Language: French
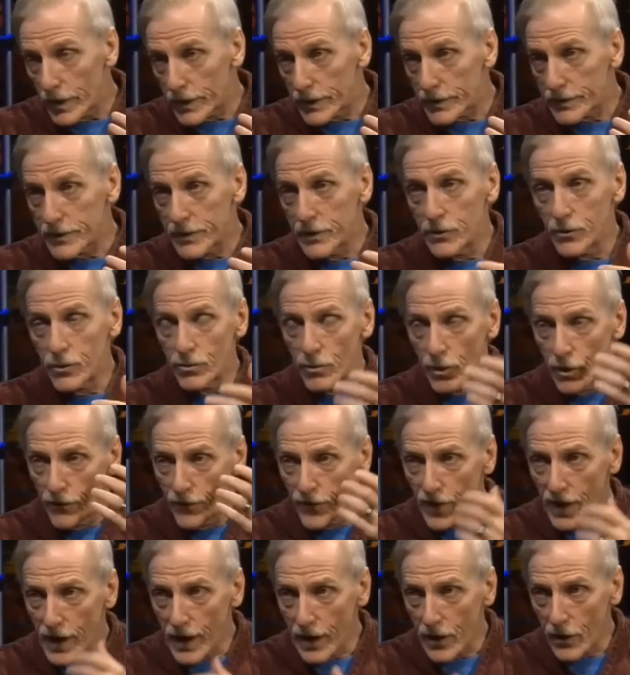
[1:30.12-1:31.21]
si tout le monde fait
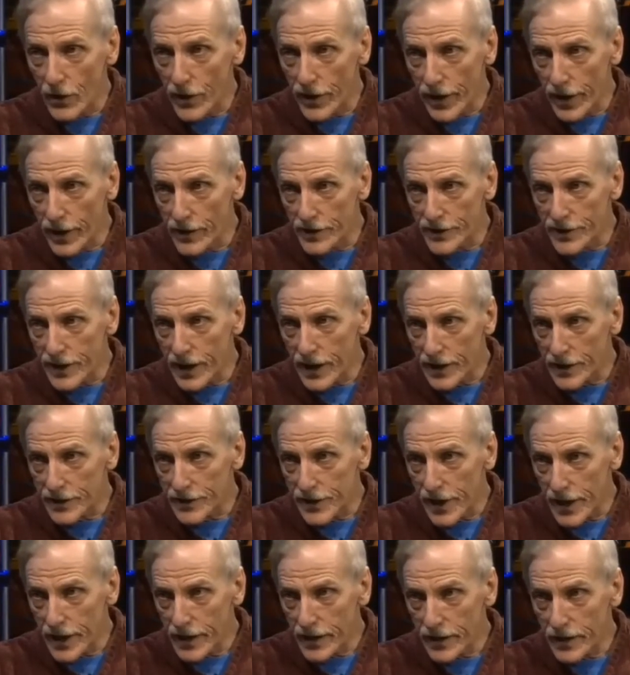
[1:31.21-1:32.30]
la cohérence
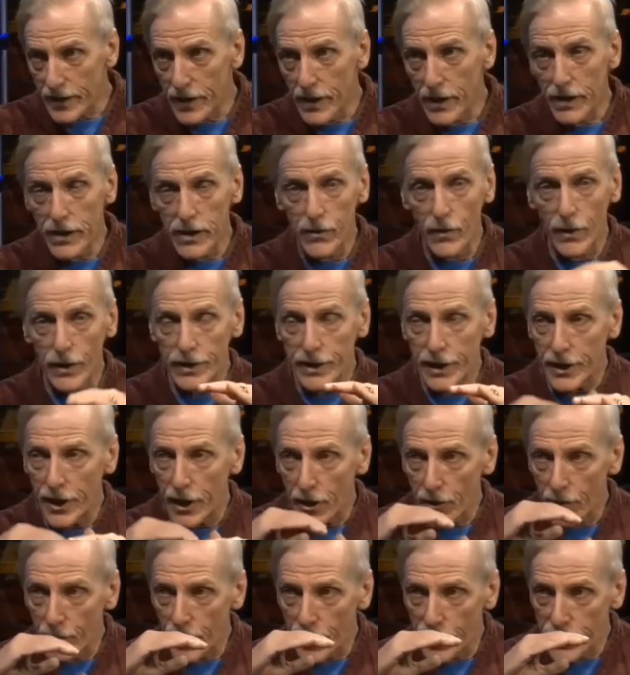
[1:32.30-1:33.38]
cardiaque, ils vont être en
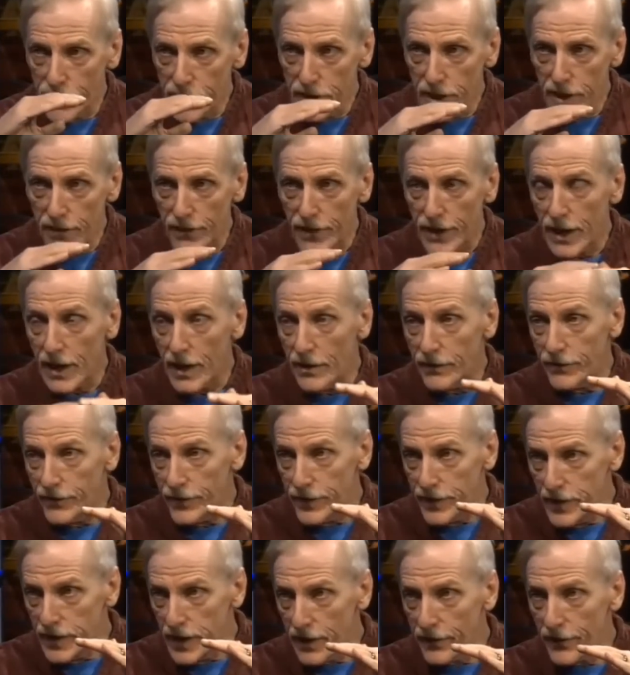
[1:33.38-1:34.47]
harmonie avec la
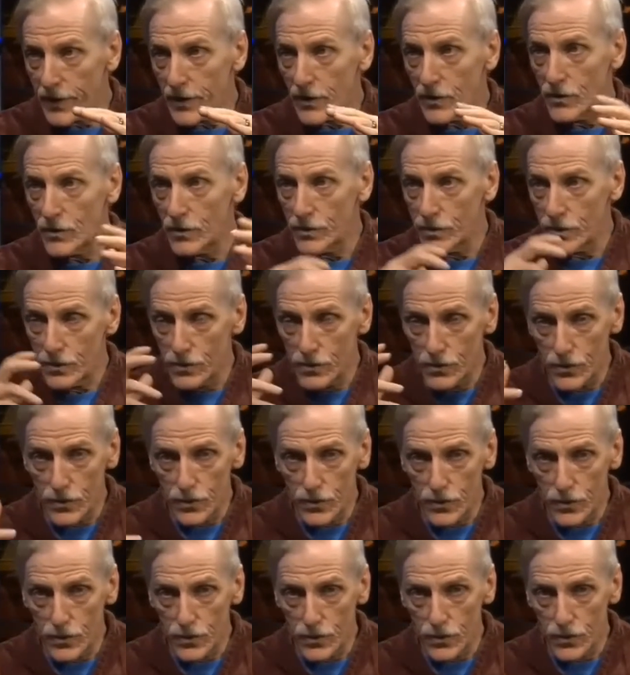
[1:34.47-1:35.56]
vie, avec le,
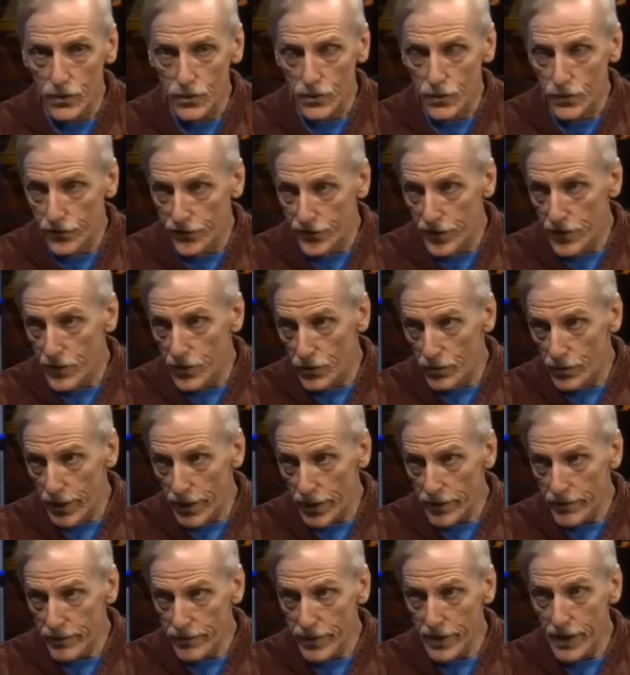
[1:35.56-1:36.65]
vie
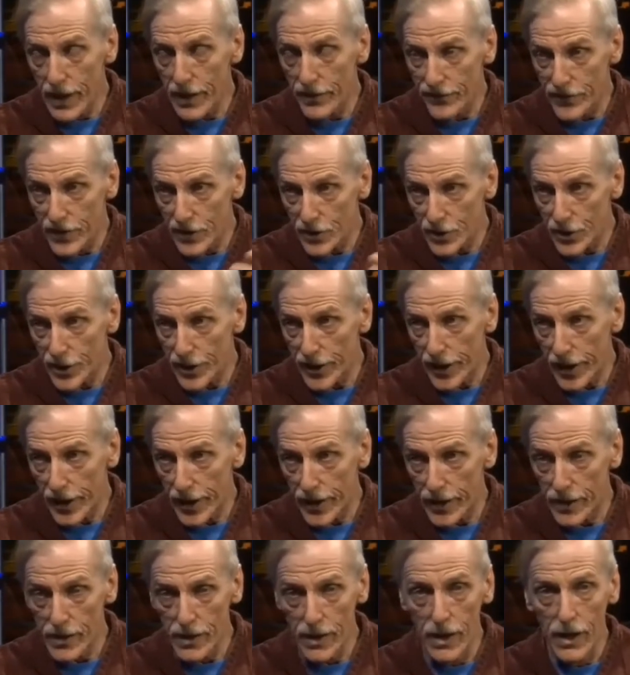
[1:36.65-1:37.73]
eux-mêmes, mais la vie en
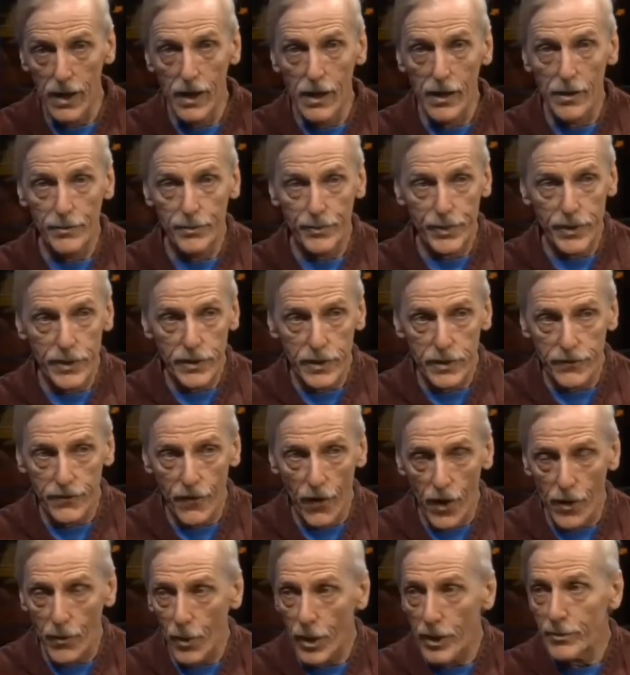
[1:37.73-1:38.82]
général. Puis ils vont avoir
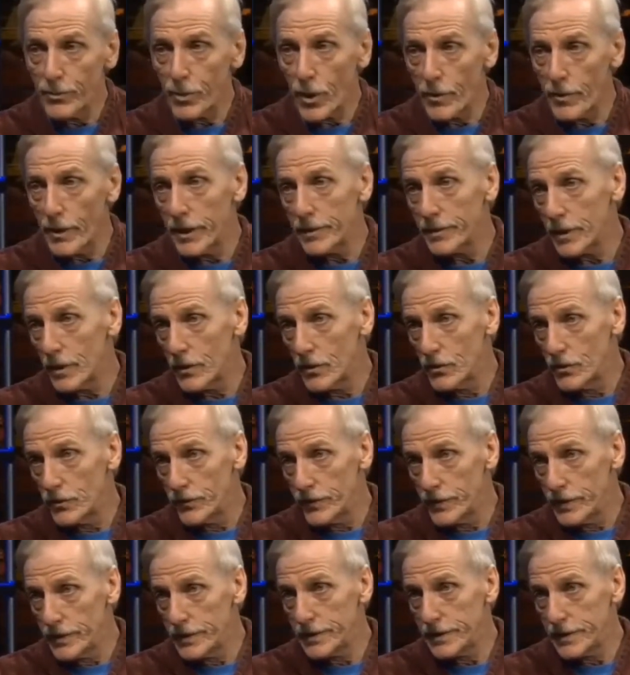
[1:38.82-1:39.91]
moins de problèmes dans leur vie
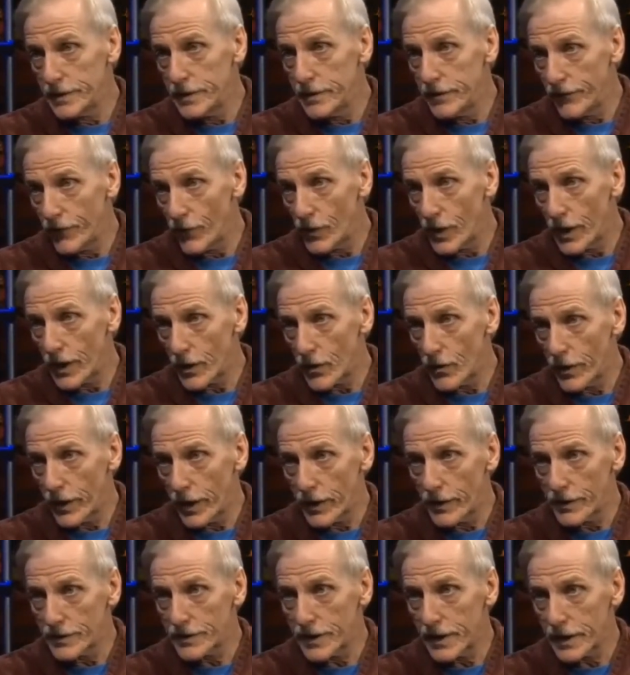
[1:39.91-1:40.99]
s'ils font la
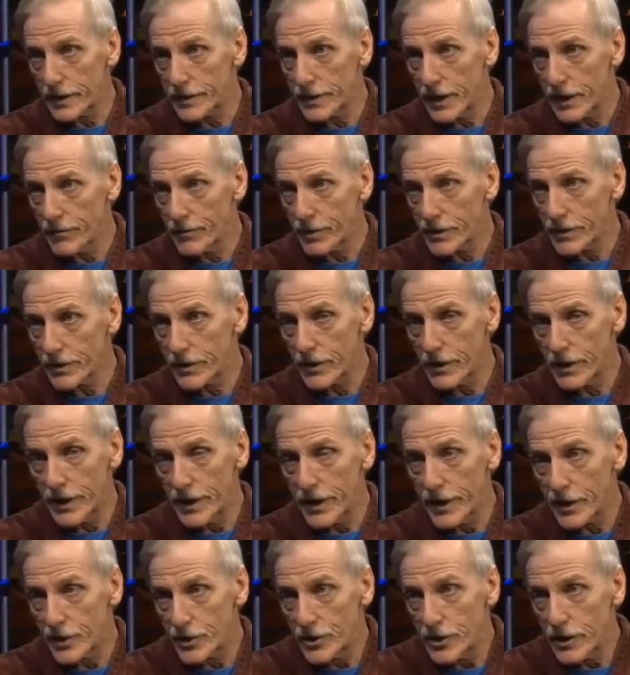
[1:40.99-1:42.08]
cohérence cardiaque parce que
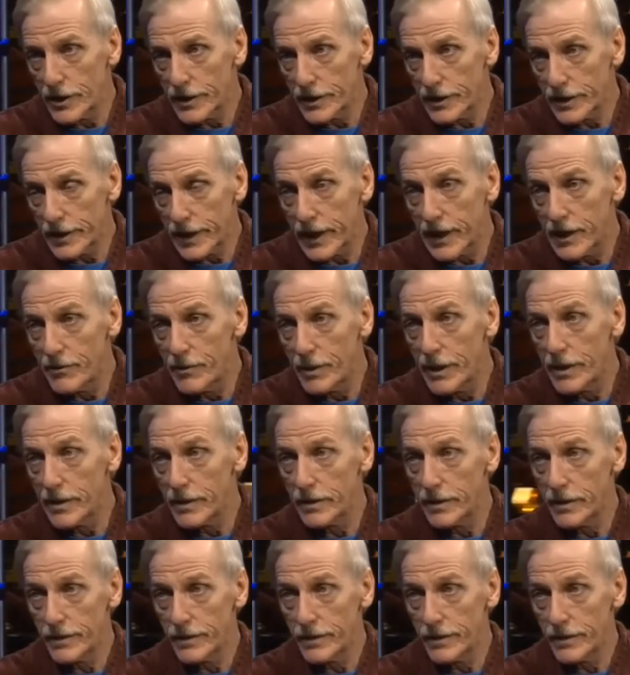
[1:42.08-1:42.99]
l'énergie est équilibrée.